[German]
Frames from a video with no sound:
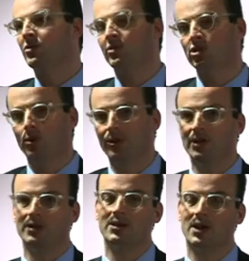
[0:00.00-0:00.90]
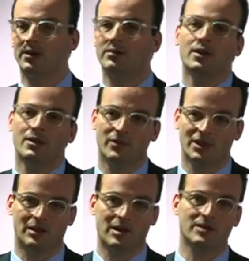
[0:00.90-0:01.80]
beschleunigen kann mit
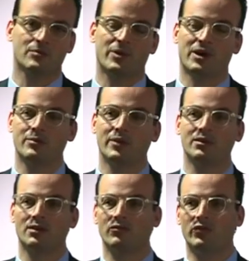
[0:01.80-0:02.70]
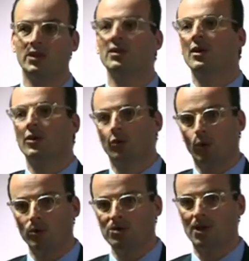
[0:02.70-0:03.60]
den gleichen Parametern wie
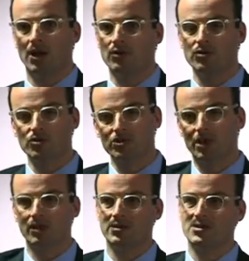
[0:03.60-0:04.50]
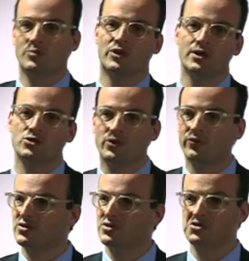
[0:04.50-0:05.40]
größere Außenstellen, diese Branch
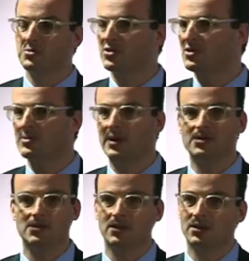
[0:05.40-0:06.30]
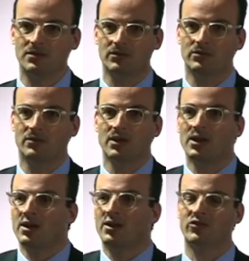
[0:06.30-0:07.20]
Offices zwischen 20 und
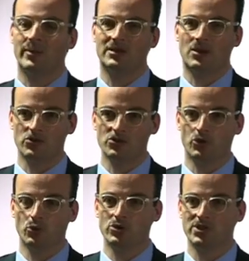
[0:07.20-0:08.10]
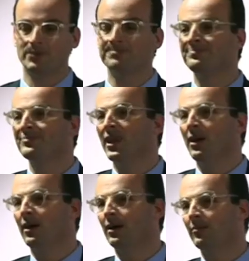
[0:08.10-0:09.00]
2000 User
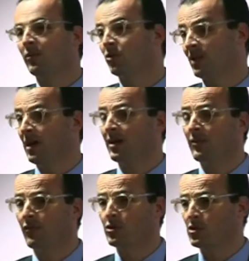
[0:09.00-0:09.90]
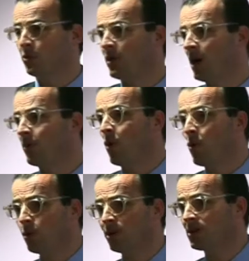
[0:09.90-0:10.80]
ähm, und die gleiche Funktion habe,
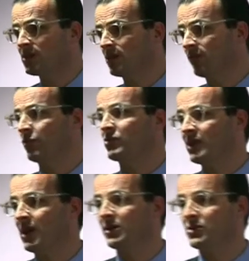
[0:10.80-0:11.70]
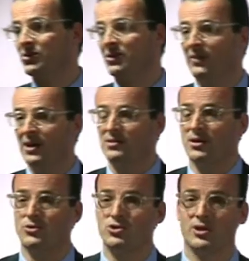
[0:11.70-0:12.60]
ohne dass ich ein physikalisches Device
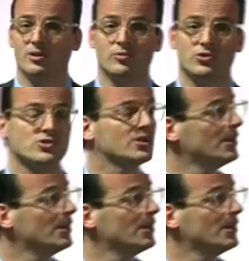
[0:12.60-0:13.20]
rausstellen muss.